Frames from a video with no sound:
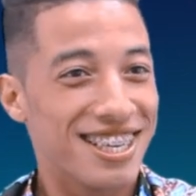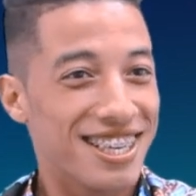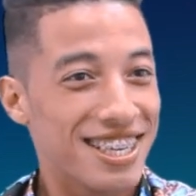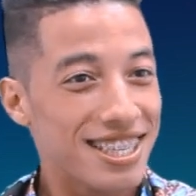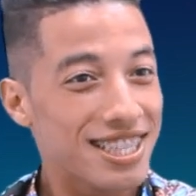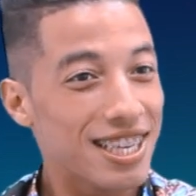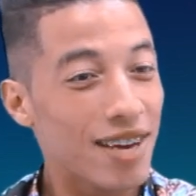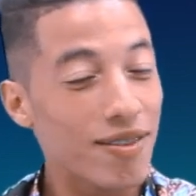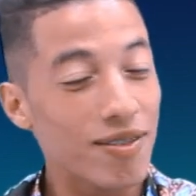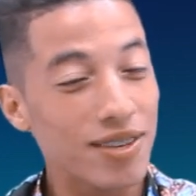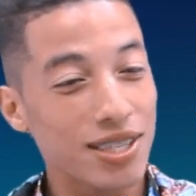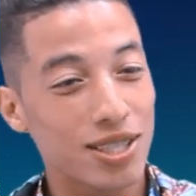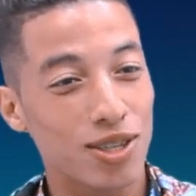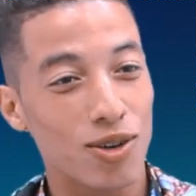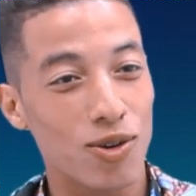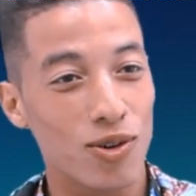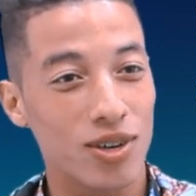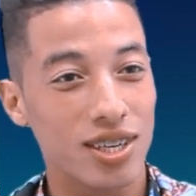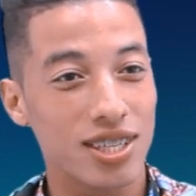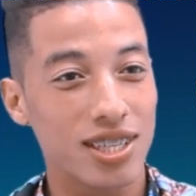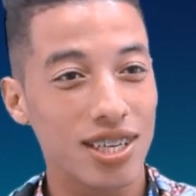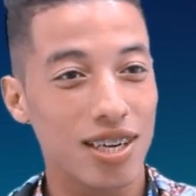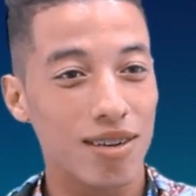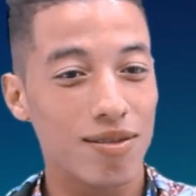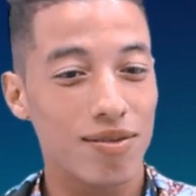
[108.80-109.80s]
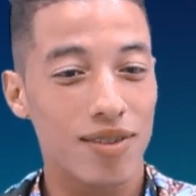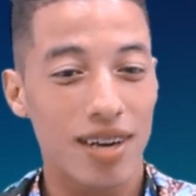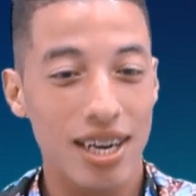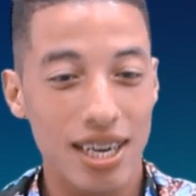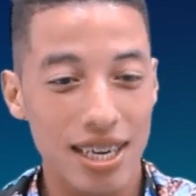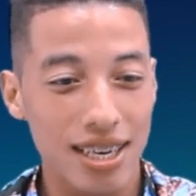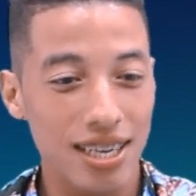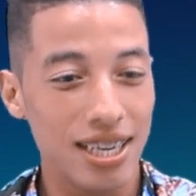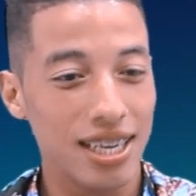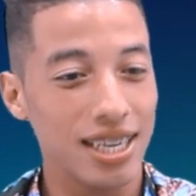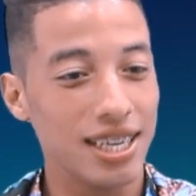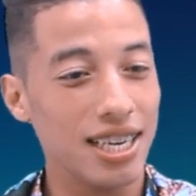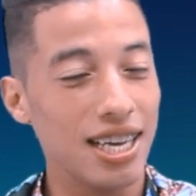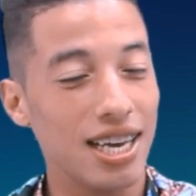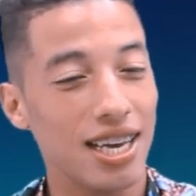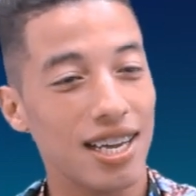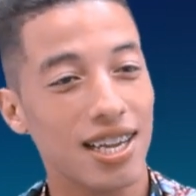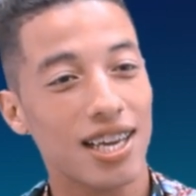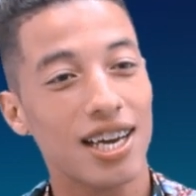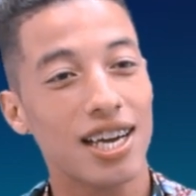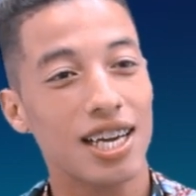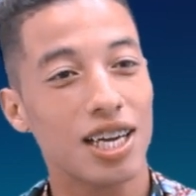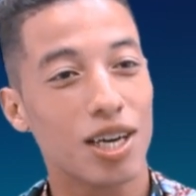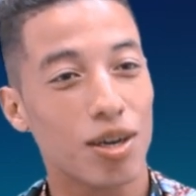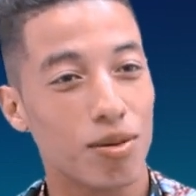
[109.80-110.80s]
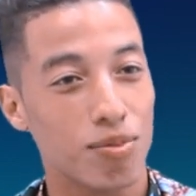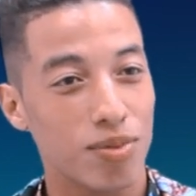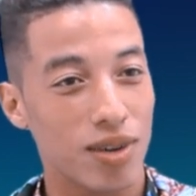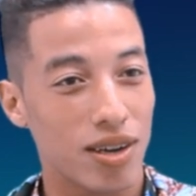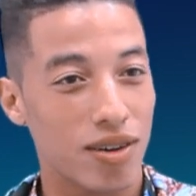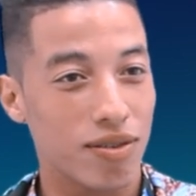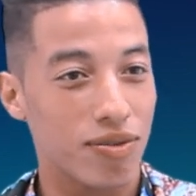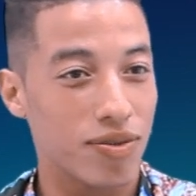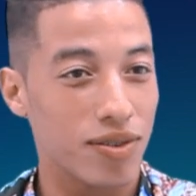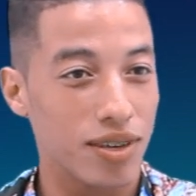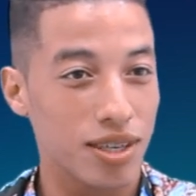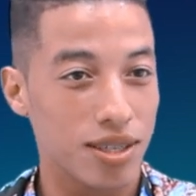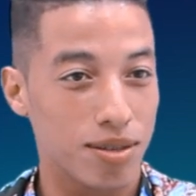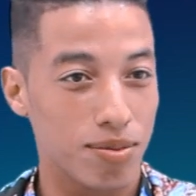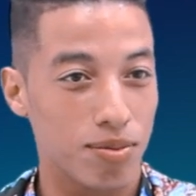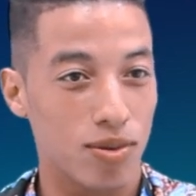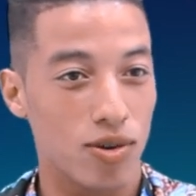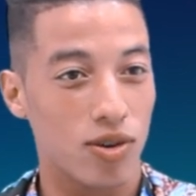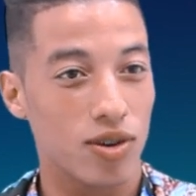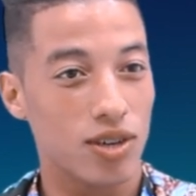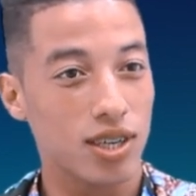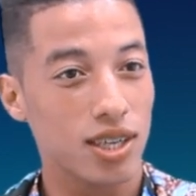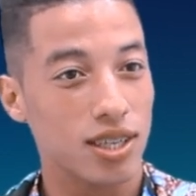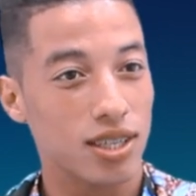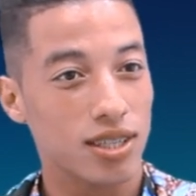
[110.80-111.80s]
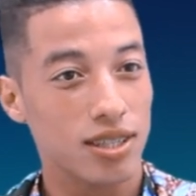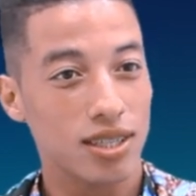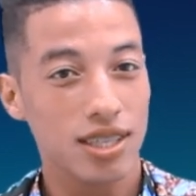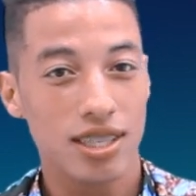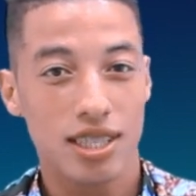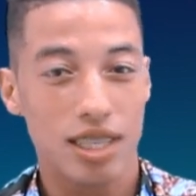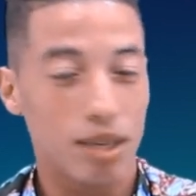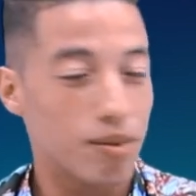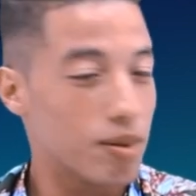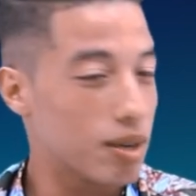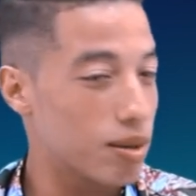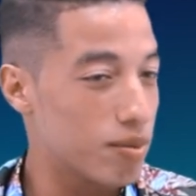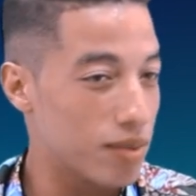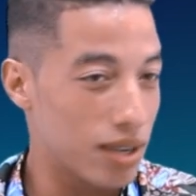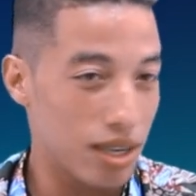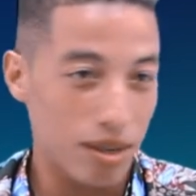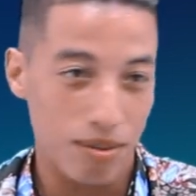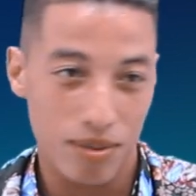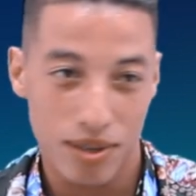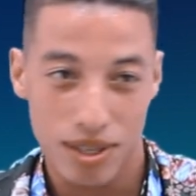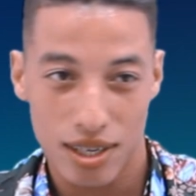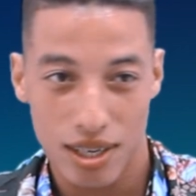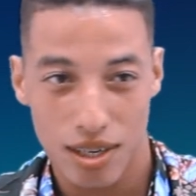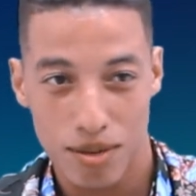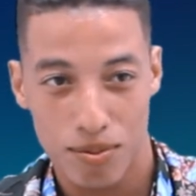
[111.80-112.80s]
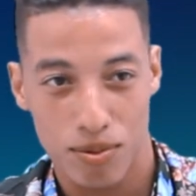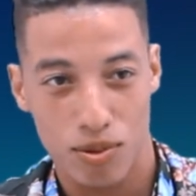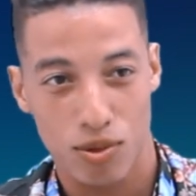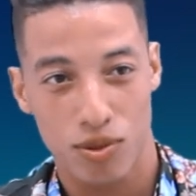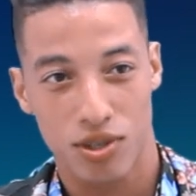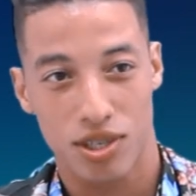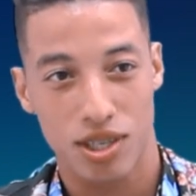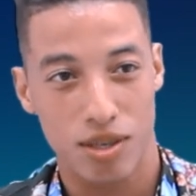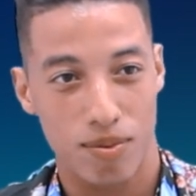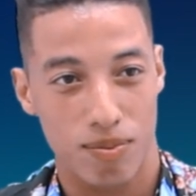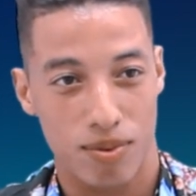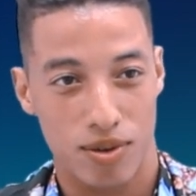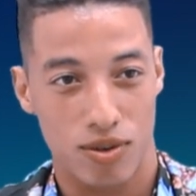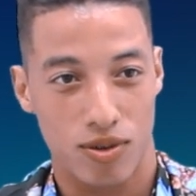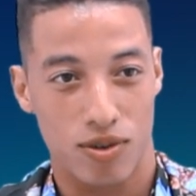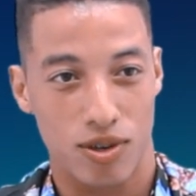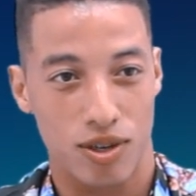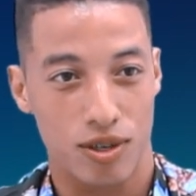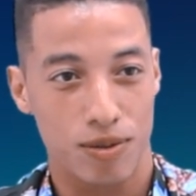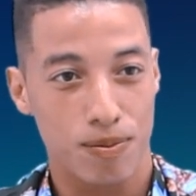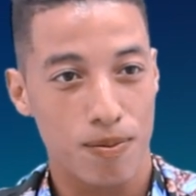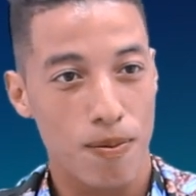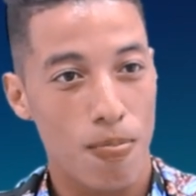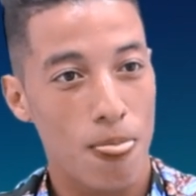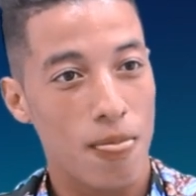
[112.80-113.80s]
صافي صور داك الفاين حنا لقى اقبال في فيسبوك ديك الساعه باقي ما على بالنا بيوتيوب لا والو